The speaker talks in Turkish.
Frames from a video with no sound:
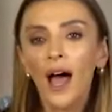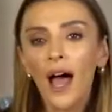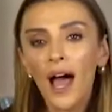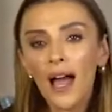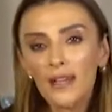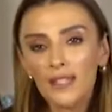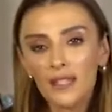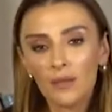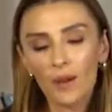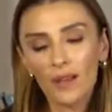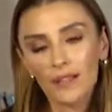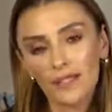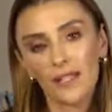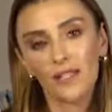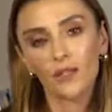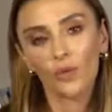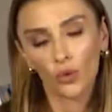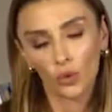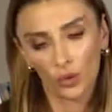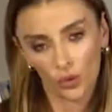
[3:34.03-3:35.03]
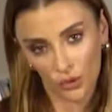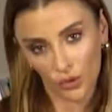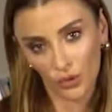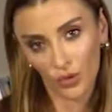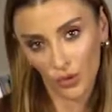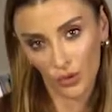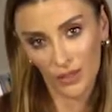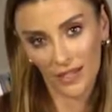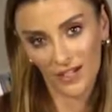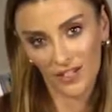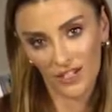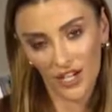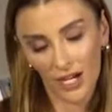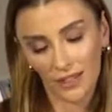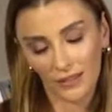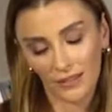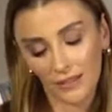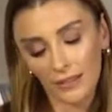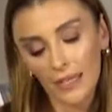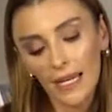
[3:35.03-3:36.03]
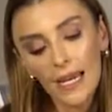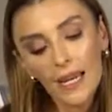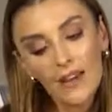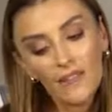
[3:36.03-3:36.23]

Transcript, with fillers: Her zaman seni kurtaracaktır.